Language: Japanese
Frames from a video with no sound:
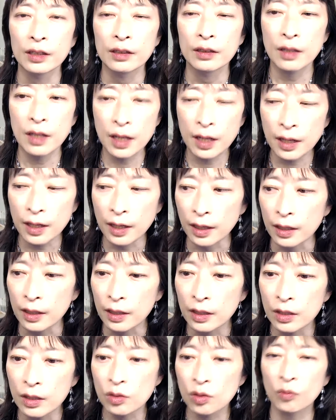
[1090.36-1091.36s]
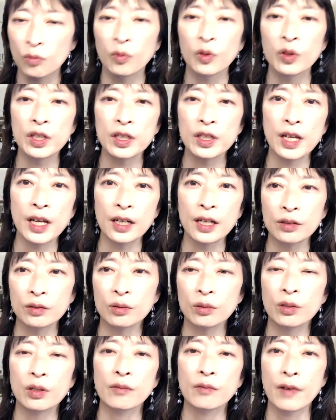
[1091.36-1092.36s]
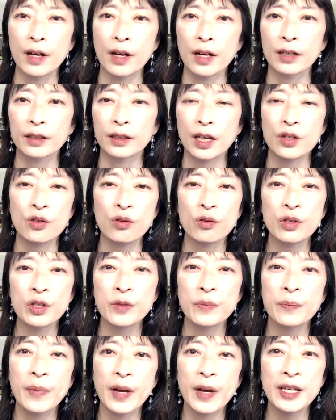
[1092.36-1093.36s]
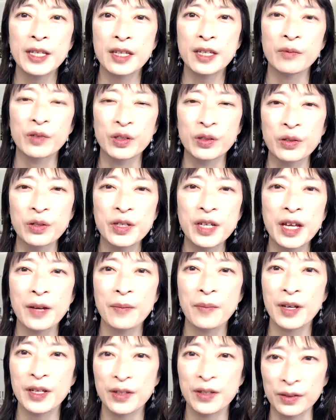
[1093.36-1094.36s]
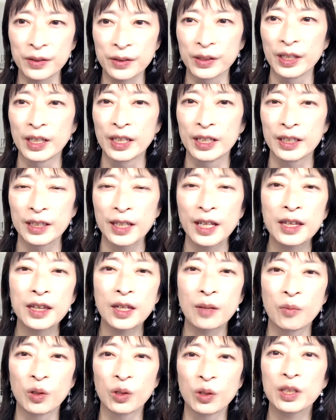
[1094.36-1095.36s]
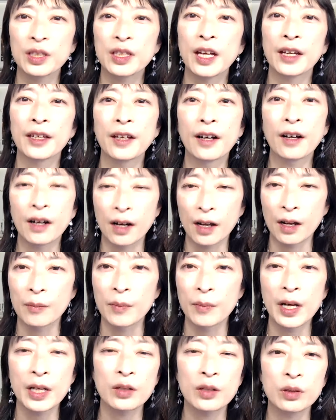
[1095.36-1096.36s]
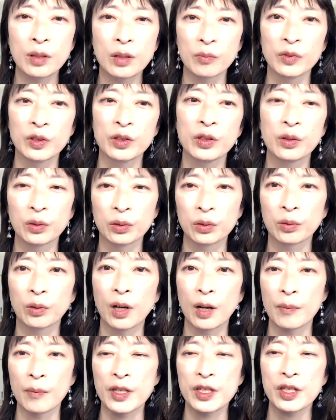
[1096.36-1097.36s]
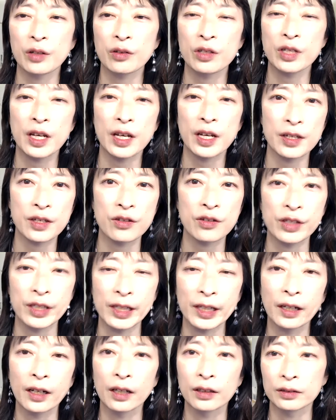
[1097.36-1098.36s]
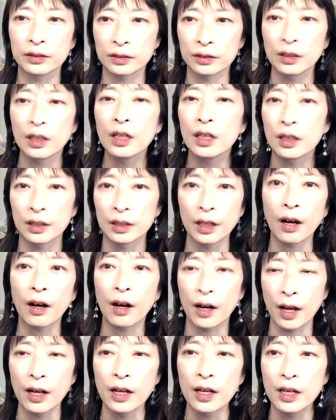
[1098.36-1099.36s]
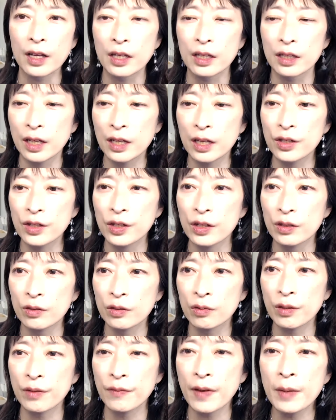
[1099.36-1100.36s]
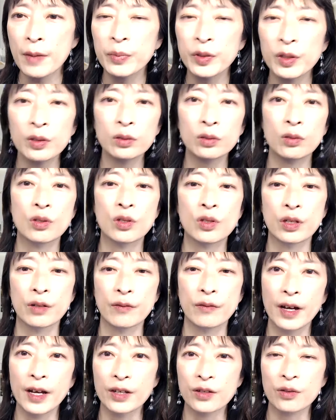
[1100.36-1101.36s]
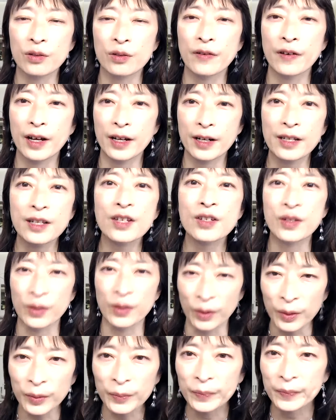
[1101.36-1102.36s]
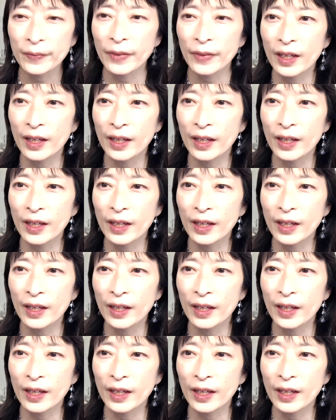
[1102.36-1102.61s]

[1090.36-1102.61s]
で、そのモニターの時は多少失敗しても許されます。だってモニターだから、場合によっては無料とかめちゃくちゃ安い金額だから。で、それはプロとしては、それはあれですよ。